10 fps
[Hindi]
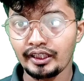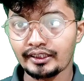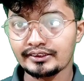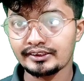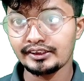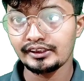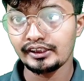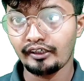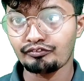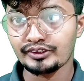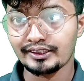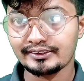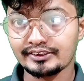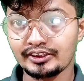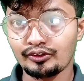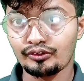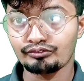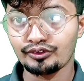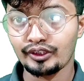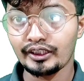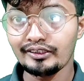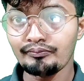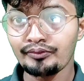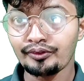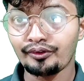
एक्स ई एफ सिक्स जेनॉन फ्लोराइड